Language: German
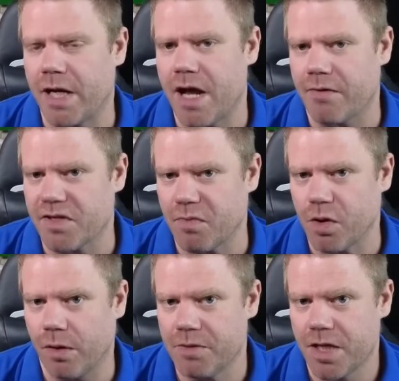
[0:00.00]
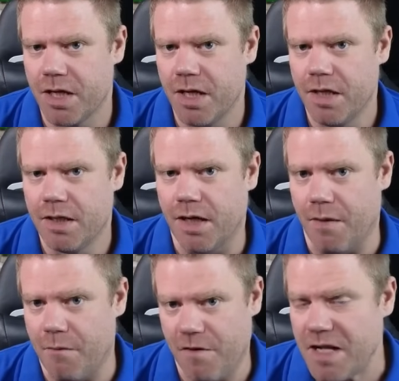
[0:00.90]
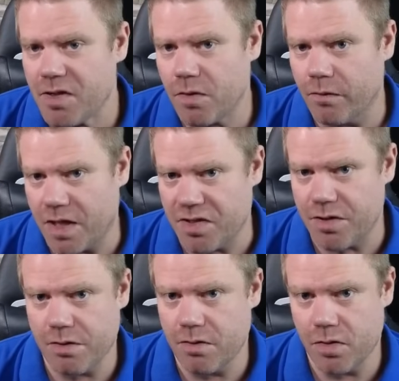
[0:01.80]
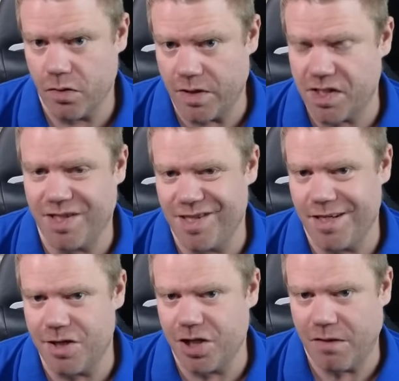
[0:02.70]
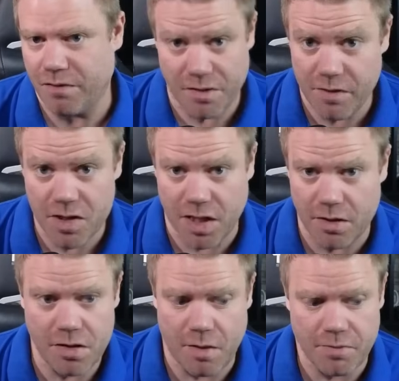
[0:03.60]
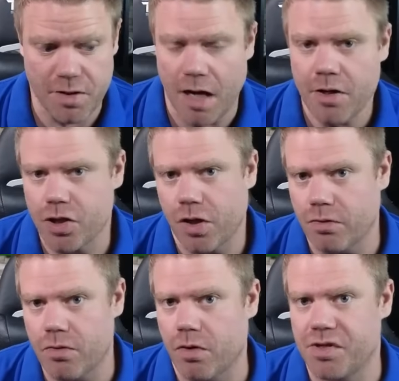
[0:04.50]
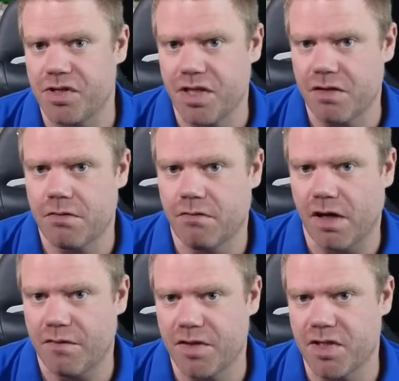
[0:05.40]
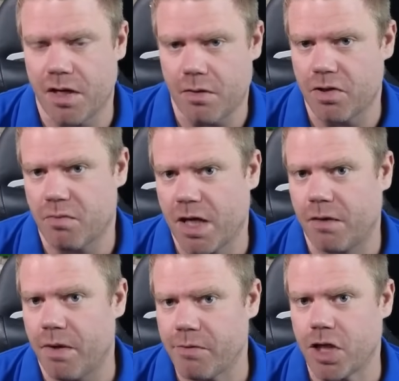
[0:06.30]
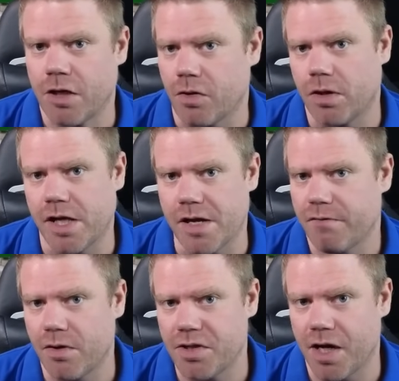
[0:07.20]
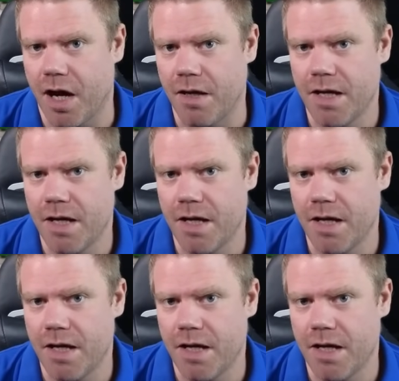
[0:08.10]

Harris bekommt. Ähm, wenn sowas sowas tatsächlich stattfindet. Wie gesagt, ich habe es angeschaut und konnte es nicht verifizieren, aber es mag an meinem Standort liegen, völlig egal.